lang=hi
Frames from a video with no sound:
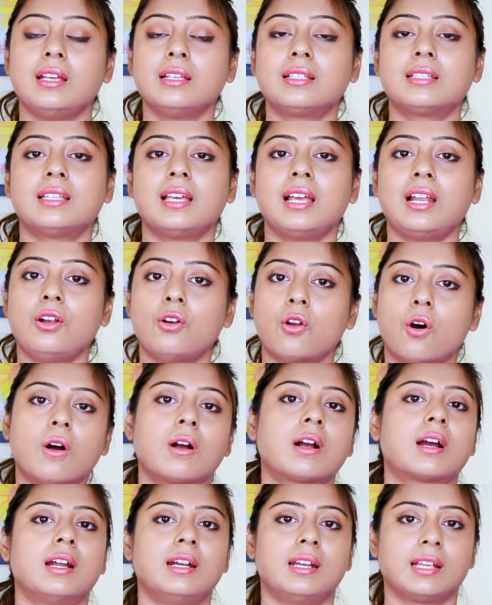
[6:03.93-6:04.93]
इसे
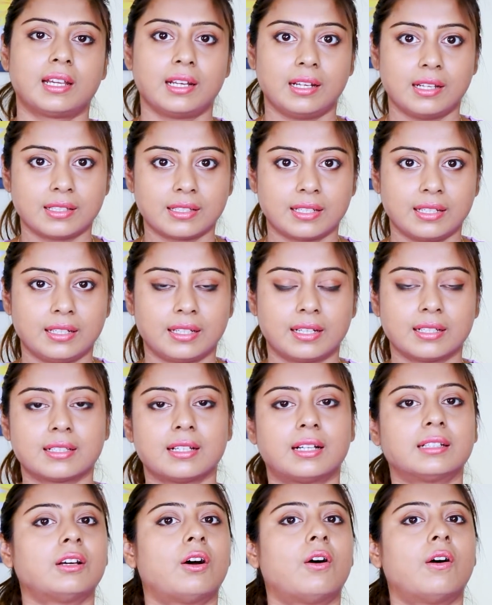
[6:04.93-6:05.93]
लॉक करने के लिए स्किन के
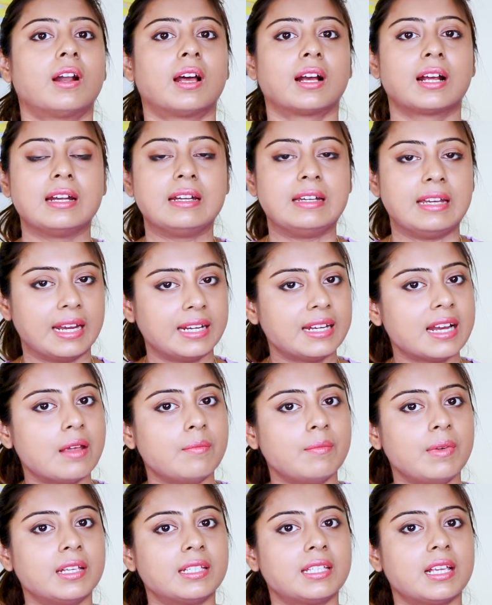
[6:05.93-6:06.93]
साथ और अगर डे
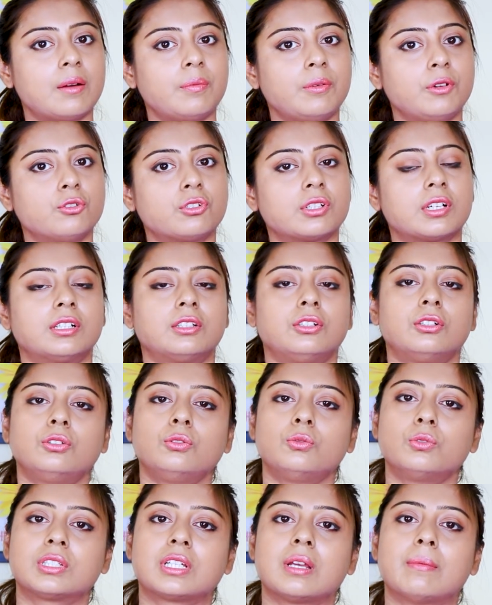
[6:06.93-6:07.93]
टाइम में इसे आप यूज़ करते हो
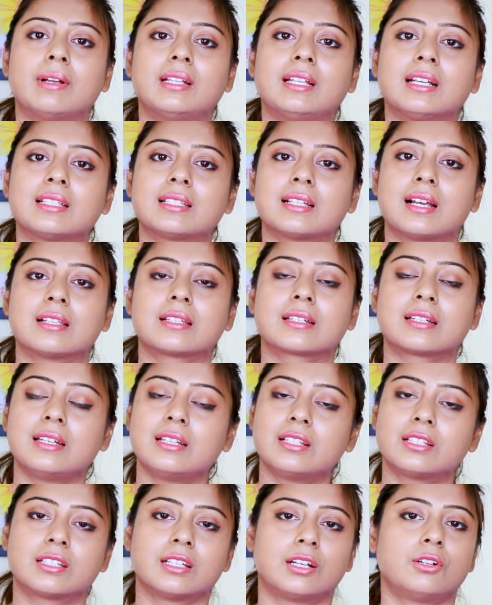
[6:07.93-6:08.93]
तो तो उसके बाद एक
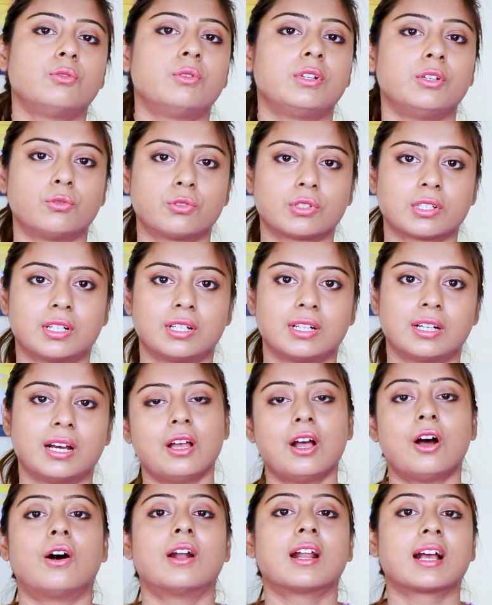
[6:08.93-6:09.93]
सनस्क्रीन जरूर यूज करना
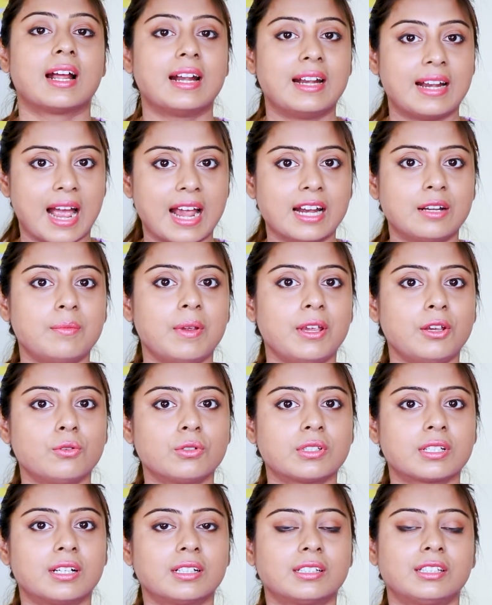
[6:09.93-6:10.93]
और अगर नाइट में
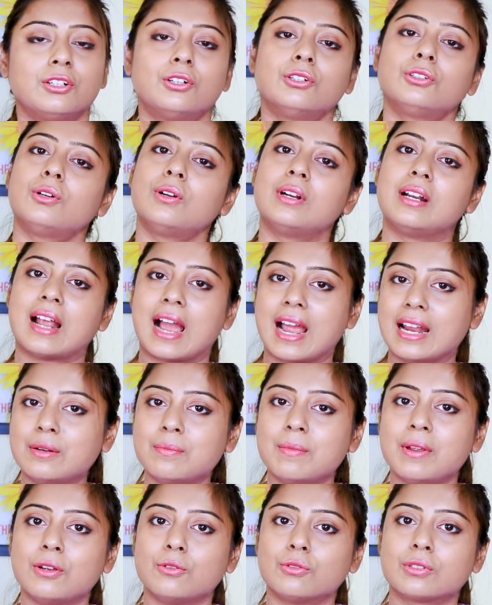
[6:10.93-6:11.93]
यूज करते हो तो
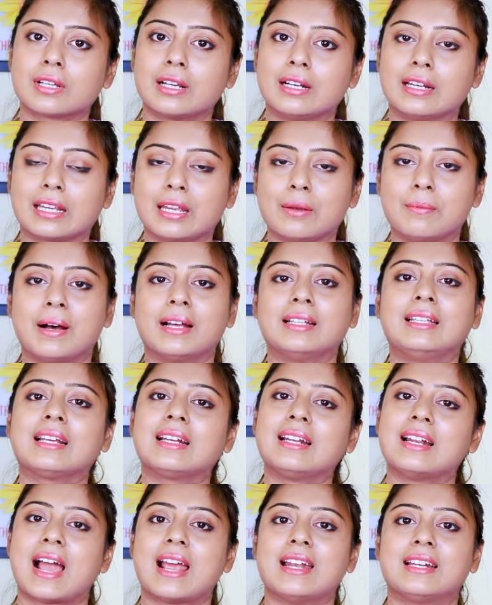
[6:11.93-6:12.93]
नाइट में यूज करने के बाद
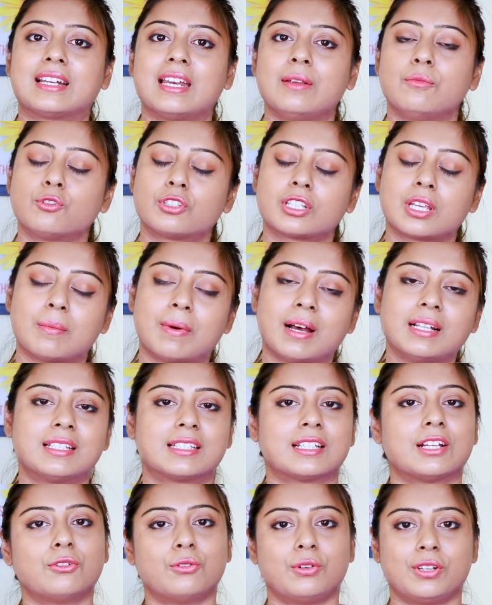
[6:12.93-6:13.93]
एक नाइट क्रीम उसके बाद
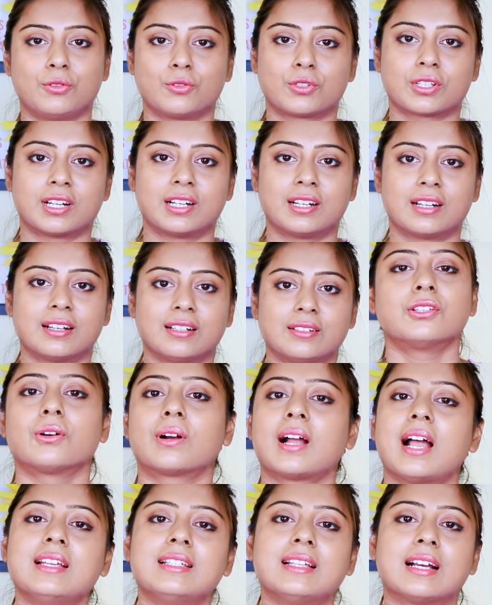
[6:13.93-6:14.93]
जरूर यूज करना सो
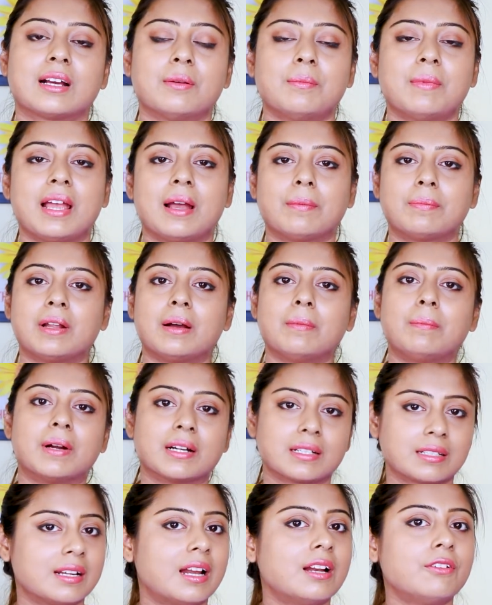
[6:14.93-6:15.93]
so गाइज अगर मैं अपना
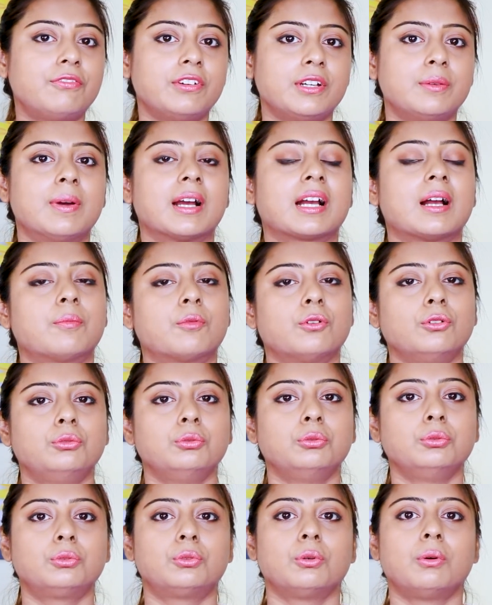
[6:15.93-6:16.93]
पर्सनल फीडबैक आपको
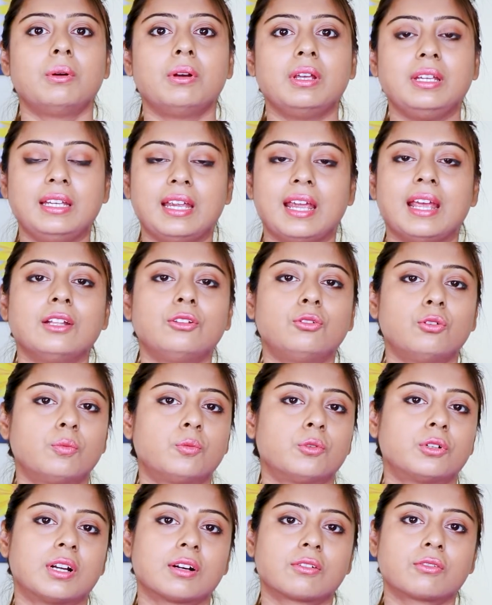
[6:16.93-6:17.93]
दूँ तो ये दो
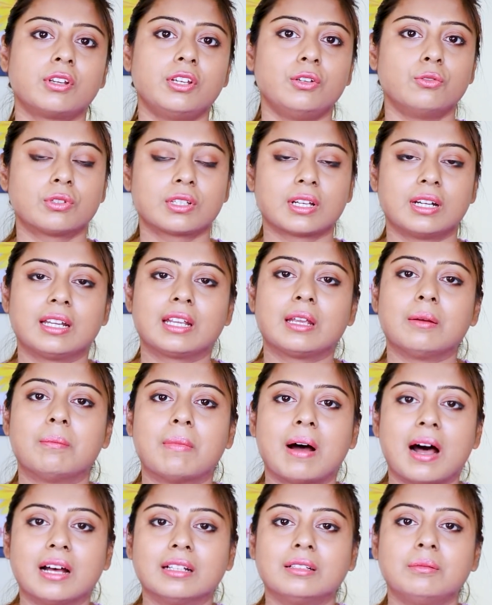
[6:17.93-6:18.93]
प्रोडक्ट यूज करने के
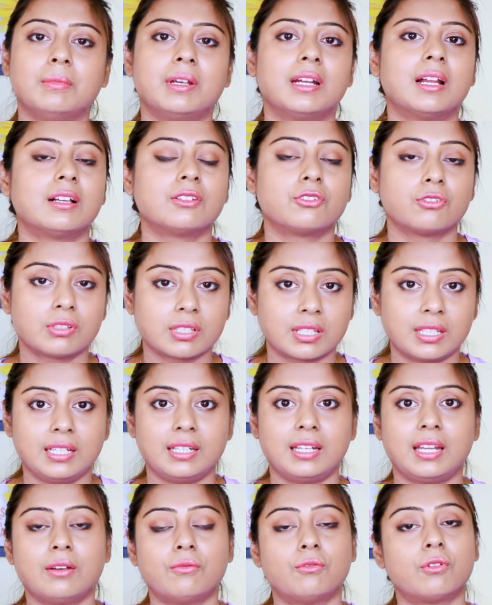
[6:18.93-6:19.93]
बाद मेरा जो
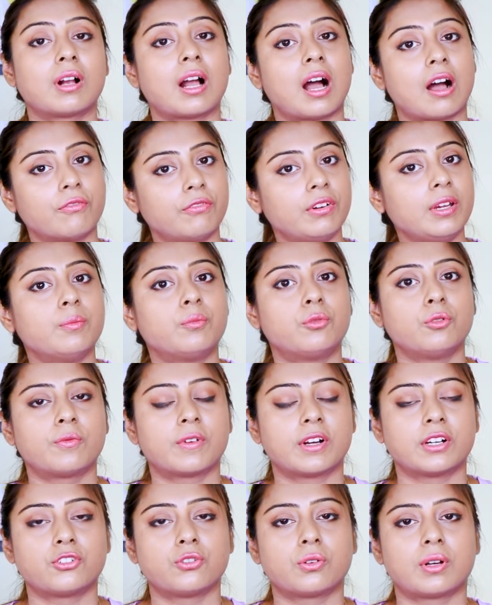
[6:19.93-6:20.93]
स्किन है वो काफी इम्प्रूव
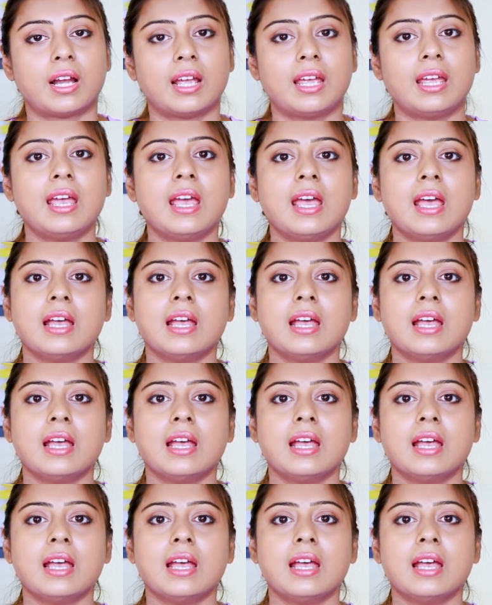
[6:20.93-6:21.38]
कर चुका है